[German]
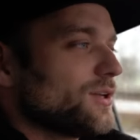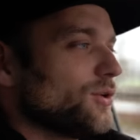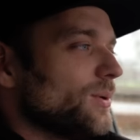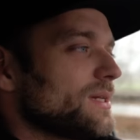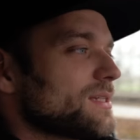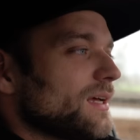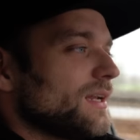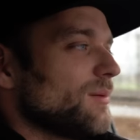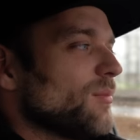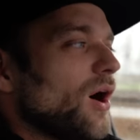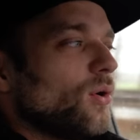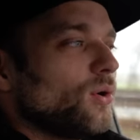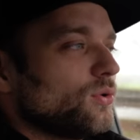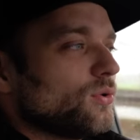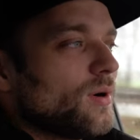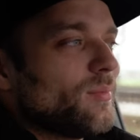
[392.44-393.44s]
ich übrigens an dem
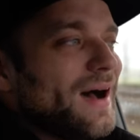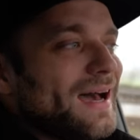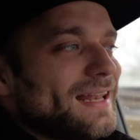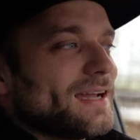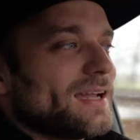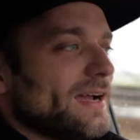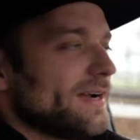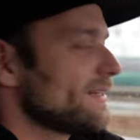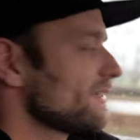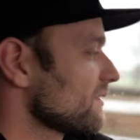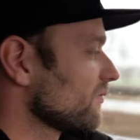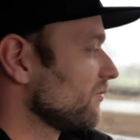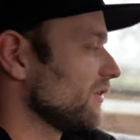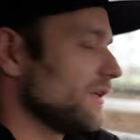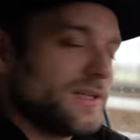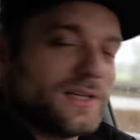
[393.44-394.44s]
Auto am
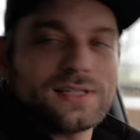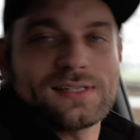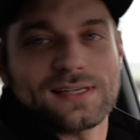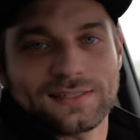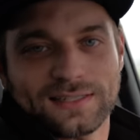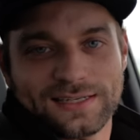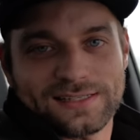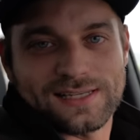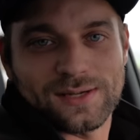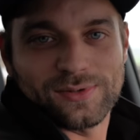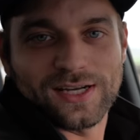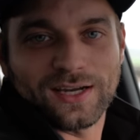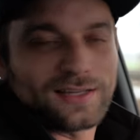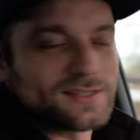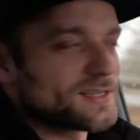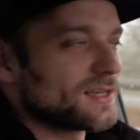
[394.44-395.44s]
allergeilsten finde, ist der
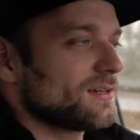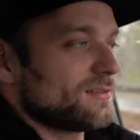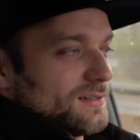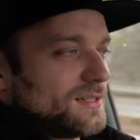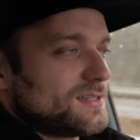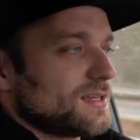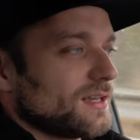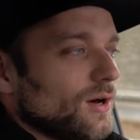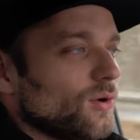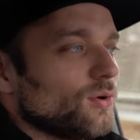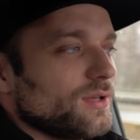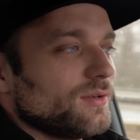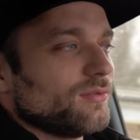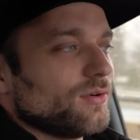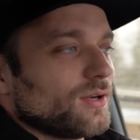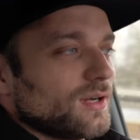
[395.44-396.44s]
Drehzahlbegrenzer. Das hat
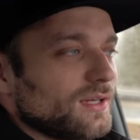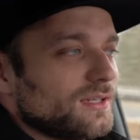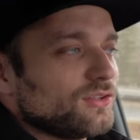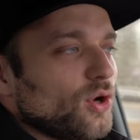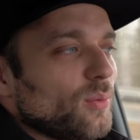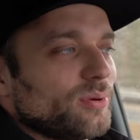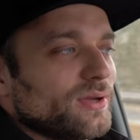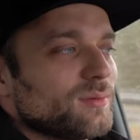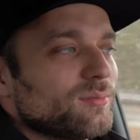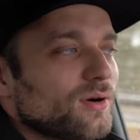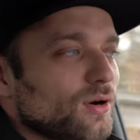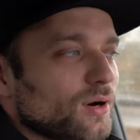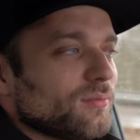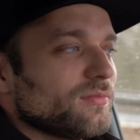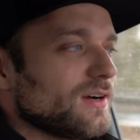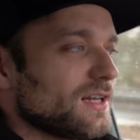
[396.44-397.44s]
Audi wirklich top
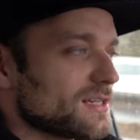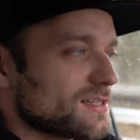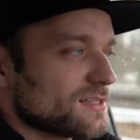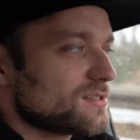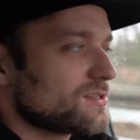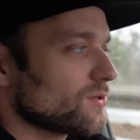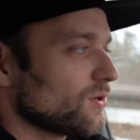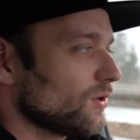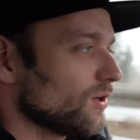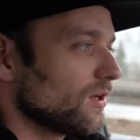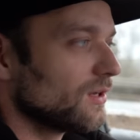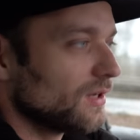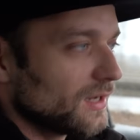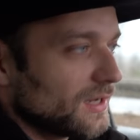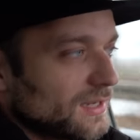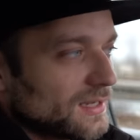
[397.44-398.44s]
hinbekommen, weil das ist so ein,
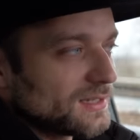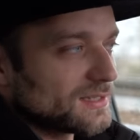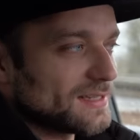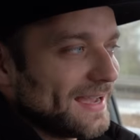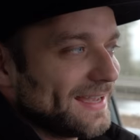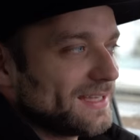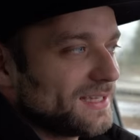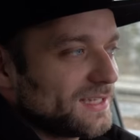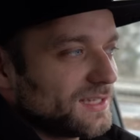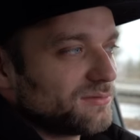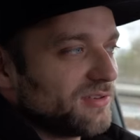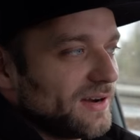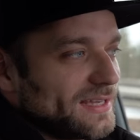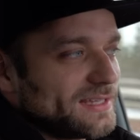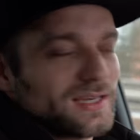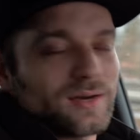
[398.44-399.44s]
ist eigentlich ein
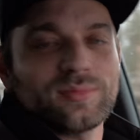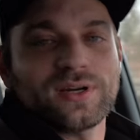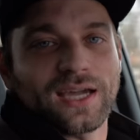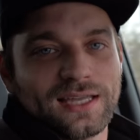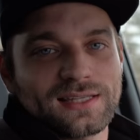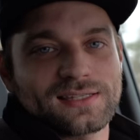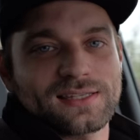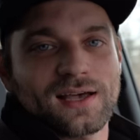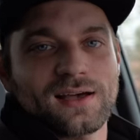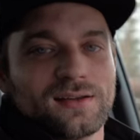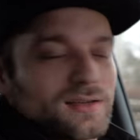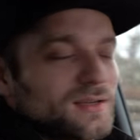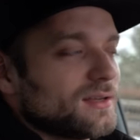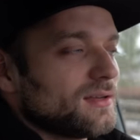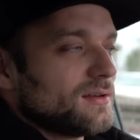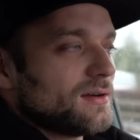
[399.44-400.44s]
weicher Begrenzer,
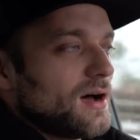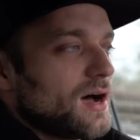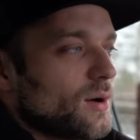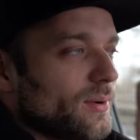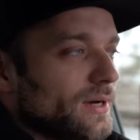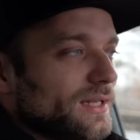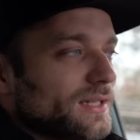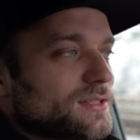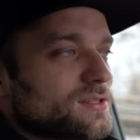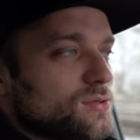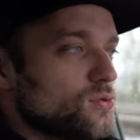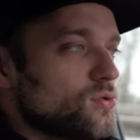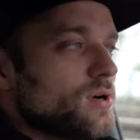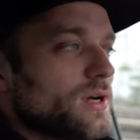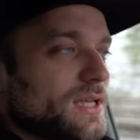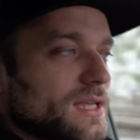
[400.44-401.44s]
aber dazu
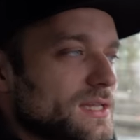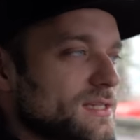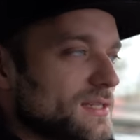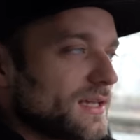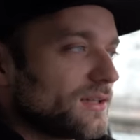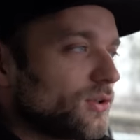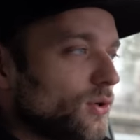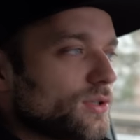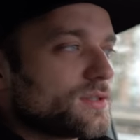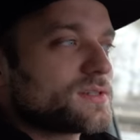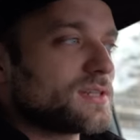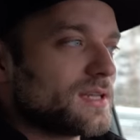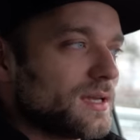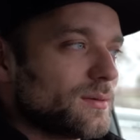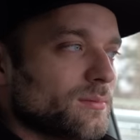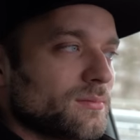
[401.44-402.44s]
ist der
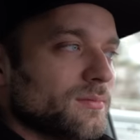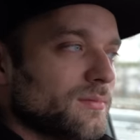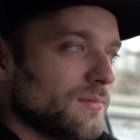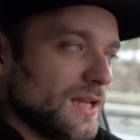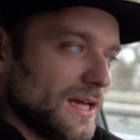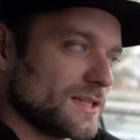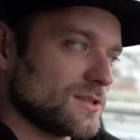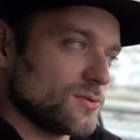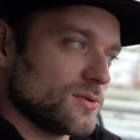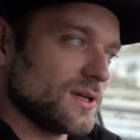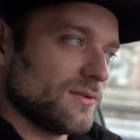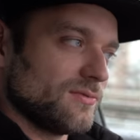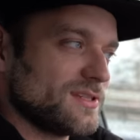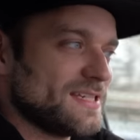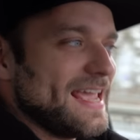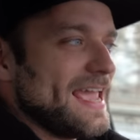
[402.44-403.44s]
trotzdem, der hat so eine
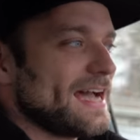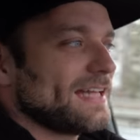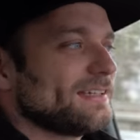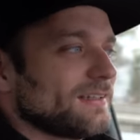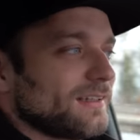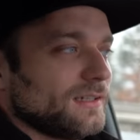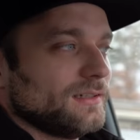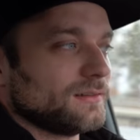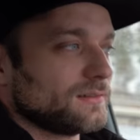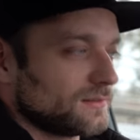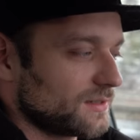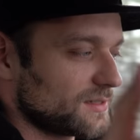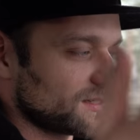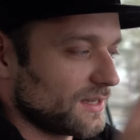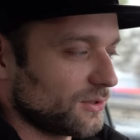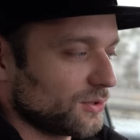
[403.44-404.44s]
gewisse Härte drin.
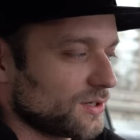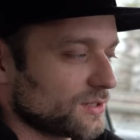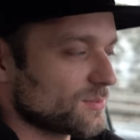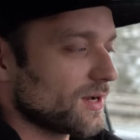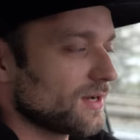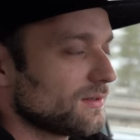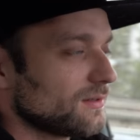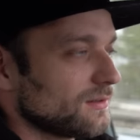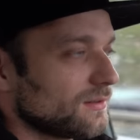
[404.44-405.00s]
Ich zeige euch das mal